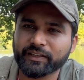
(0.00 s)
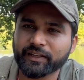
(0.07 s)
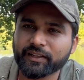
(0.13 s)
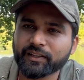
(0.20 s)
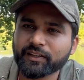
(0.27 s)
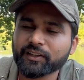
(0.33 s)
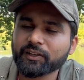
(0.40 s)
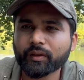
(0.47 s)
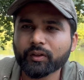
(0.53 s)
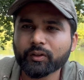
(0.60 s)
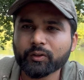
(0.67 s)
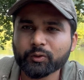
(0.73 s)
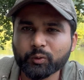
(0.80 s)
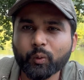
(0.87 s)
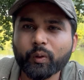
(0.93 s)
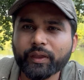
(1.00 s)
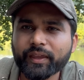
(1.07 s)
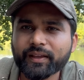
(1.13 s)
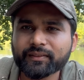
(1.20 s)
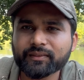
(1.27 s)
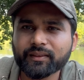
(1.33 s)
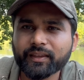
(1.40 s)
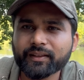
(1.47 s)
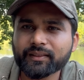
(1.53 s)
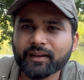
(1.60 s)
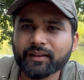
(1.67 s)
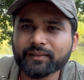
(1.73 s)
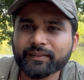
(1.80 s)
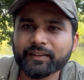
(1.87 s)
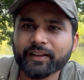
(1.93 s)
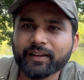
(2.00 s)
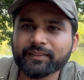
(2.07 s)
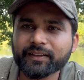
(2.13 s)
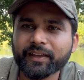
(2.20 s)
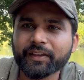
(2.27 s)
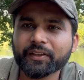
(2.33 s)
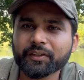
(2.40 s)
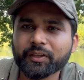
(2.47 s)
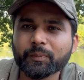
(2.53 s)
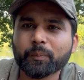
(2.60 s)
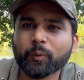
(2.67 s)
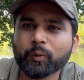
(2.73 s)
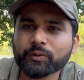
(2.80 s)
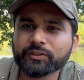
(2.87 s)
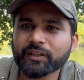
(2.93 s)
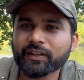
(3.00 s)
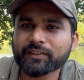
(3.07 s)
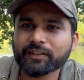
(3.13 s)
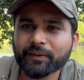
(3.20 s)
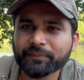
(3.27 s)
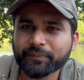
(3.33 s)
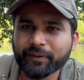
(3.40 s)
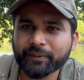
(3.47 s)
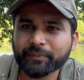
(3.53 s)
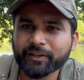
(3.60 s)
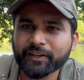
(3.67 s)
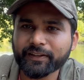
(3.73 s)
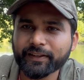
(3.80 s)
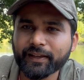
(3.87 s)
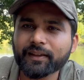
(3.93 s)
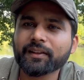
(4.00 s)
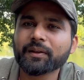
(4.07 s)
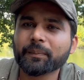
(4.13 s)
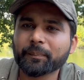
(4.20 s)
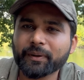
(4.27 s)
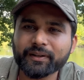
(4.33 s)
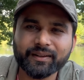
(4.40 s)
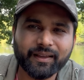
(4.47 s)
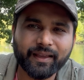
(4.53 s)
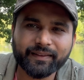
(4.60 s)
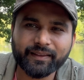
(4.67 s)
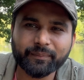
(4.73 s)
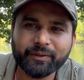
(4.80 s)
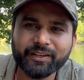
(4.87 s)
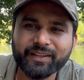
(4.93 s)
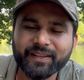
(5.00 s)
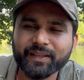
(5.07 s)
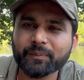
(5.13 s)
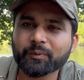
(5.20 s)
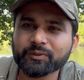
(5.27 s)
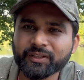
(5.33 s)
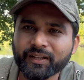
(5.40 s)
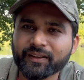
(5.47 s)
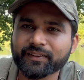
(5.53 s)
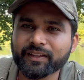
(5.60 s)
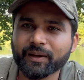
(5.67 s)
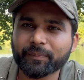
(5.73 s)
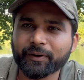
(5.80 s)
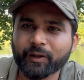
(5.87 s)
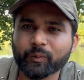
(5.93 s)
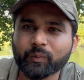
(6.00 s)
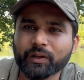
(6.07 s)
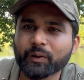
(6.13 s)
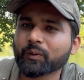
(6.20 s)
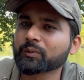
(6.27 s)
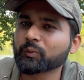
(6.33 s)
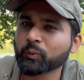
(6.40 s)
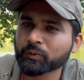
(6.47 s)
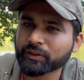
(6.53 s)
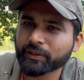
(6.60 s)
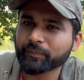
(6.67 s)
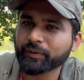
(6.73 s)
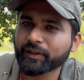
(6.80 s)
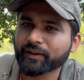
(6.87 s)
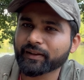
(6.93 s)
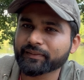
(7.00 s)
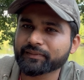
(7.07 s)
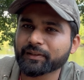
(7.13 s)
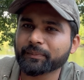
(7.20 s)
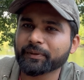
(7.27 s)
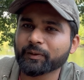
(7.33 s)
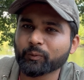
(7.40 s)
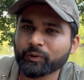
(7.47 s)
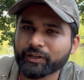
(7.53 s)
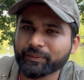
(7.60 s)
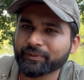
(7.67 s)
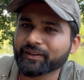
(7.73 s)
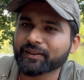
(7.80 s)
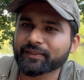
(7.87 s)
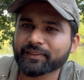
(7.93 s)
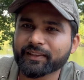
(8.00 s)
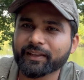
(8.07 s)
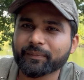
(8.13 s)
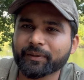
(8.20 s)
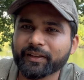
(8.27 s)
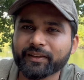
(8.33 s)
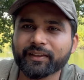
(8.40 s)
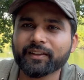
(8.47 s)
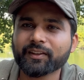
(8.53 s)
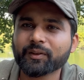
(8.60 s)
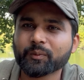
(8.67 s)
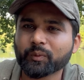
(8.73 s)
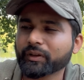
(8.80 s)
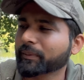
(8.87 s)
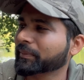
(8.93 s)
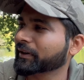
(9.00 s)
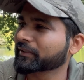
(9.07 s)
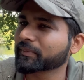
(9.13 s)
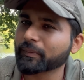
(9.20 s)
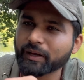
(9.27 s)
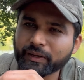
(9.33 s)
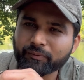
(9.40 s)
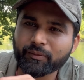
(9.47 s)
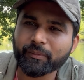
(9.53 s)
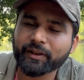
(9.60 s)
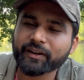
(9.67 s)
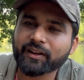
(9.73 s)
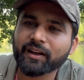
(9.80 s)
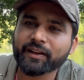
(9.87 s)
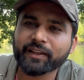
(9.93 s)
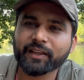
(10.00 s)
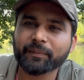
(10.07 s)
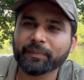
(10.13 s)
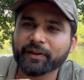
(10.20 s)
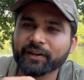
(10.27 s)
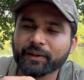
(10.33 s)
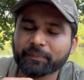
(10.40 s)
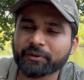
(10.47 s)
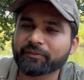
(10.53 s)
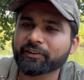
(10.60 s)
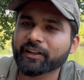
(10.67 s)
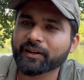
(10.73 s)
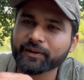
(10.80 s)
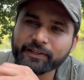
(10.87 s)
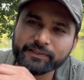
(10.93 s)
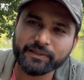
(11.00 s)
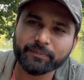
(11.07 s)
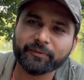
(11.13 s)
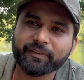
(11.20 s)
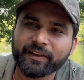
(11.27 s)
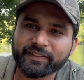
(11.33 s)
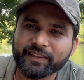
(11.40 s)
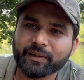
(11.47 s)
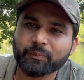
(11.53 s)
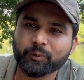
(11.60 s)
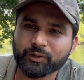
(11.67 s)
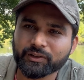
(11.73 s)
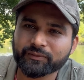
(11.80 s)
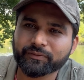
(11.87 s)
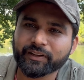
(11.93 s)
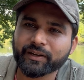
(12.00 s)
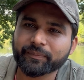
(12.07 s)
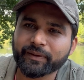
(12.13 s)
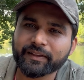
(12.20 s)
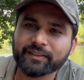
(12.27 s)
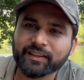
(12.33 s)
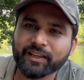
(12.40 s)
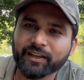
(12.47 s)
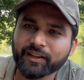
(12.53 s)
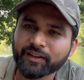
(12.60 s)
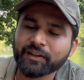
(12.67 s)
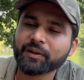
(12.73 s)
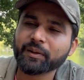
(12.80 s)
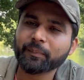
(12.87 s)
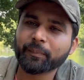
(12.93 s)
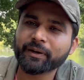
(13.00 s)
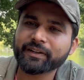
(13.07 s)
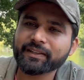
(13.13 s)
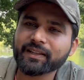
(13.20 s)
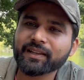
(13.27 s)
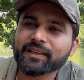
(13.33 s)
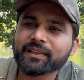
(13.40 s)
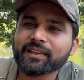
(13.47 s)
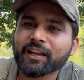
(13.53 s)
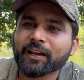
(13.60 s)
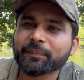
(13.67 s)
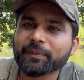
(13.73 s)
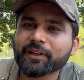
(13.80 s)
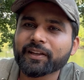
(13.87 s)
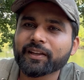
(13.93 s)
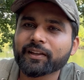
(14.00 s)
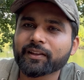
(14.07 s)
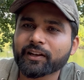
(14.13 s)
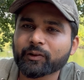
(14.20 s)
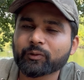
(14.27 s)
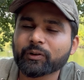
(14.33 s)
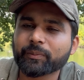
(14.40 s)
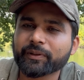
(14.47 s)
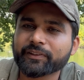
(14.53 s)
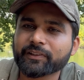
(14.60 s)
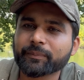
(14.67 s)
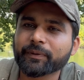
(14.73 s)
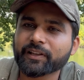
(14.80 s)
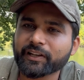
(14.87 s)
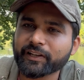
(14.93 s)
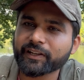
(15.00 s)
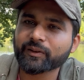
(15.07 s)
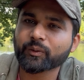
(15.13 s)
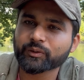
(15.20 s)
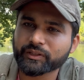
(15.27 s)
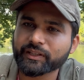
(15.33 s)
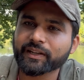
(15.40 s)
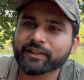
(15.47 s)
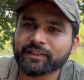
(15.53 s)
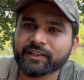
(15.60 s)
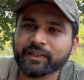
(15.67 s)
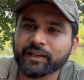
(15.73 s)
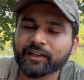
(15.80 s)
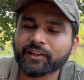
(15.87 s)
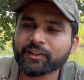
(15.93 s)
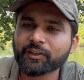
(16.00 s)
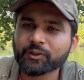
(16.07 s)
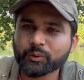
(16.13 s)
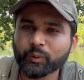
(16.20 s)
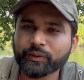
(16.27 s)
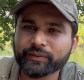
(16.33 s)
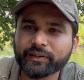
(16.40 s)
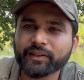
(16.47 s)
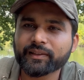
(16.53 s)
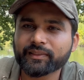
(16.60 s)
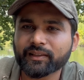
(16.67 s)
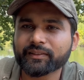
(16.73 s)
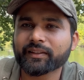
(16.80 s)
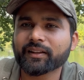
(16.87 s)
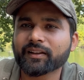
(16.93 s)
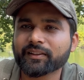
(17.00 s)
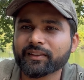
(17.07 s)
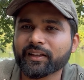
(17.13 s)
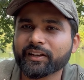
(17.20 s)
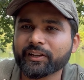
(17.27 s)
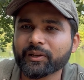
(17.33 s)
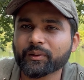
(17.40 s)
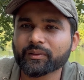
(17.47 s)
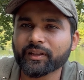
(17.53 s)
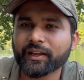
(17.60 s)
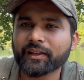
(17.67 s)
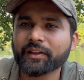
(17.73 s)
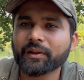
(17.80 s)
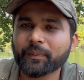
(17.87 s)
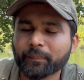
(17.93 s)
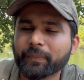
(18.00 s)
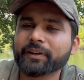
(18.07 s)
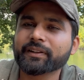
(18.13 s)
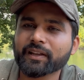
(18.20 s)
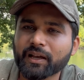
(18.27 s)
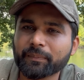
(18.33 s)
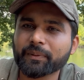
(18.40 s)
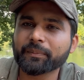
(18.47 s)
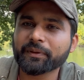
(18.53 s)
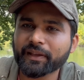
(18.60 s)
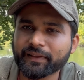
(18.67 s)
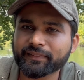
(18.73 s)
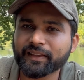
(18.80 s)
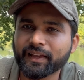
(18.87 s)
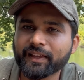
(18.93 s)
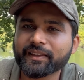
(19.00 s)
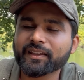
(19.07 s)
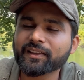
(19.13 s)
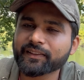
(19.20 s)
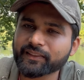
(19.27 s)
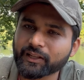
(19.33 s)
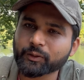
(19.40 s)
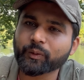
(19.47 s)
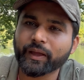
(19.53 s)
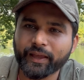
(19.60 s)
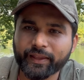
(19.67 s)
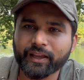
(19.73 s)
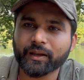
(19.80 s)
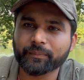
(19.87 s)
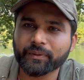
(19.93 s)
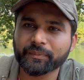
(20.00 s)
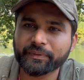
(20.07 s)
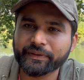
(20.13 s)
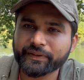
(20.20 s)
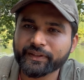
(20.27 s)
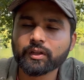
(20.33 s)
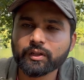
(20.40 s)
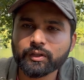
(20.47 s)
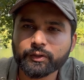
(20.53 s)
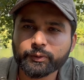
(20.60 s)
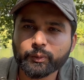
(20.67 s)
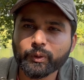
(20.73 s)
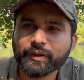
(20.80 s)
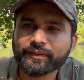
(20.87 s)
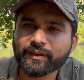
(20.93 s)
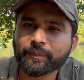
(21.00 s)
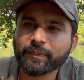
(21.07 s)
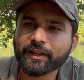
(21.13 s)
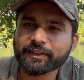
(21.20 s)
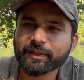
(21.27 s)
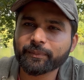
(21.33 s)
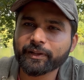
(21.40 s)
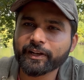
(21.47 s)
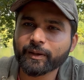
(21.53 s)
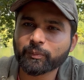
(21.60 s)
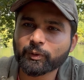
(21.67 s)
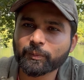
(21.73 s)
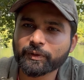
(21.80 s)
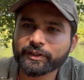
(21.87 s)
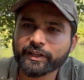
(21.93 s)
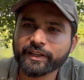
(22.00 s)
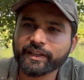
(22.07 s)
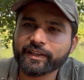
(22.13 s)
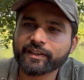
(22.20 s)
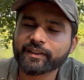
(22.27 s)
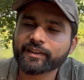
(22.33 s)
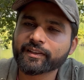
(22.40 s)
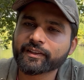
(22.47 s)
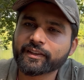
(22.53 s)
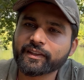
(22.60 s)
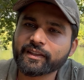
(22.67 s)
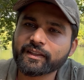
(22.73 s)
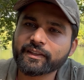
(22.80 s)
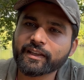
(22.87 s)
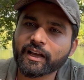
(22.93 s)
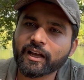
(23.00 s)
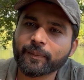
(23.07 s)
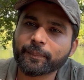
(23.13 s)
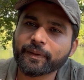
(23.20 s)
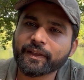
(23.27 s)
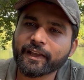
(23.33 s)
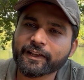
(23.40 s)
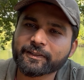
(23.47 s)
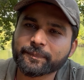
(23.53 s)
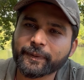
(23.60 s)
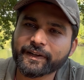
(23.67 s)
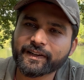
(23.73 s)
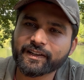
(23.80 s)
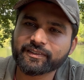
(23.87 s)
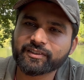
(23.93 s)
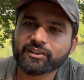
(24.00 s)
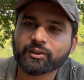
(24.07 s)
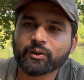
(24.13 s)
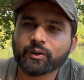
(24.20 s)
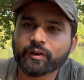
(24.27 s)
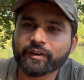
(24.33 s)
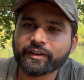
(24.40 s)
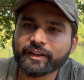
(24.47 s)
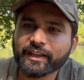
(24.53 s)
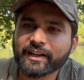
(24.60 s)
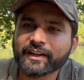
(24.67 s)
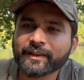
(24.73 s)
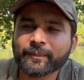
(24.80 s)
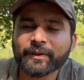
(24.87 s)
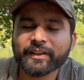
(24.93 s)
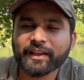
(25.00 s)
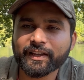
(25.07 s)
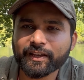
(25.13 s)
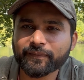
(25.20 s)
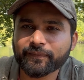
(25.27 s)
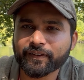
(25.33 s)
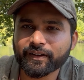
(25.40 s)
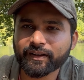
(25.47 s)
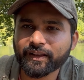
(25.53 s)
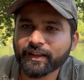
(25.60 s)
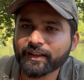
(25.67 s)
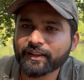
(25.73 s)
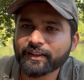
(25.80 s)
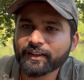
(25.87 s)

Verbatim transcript: है तो एक एक तरह से देखा जाए कि बहुत ज़्यादा साफ़ सफाई भी नहीं है बट ऐसा भी नहीं है कि बहुत ज़्यादा गंदा पड़ा हुआ है लोग थूकते भी हैं रास्ते पे उल्टी भी करते हैं भाई कोई अपना सामान वामान खा के अपने रैपर वगैरह नीचे भी फेंकते हैं बोटल्स वगैरह फेंकते हैं बट ये है कि यहाँ पे रेगुलर बेसिस पे क्लीनिंग होती रहती है तो इसलिए इतना ज़्यादा गंदा नहीं होता है बट यहाँ पर भी ऐसा है कि गंदा तो है यहाँ पर भी तो ये सब बातें मैंने आपको बताई कि यहाँ पर एक्सपेक्टेशन और रियलिटी में क्या क्या फ़र्क है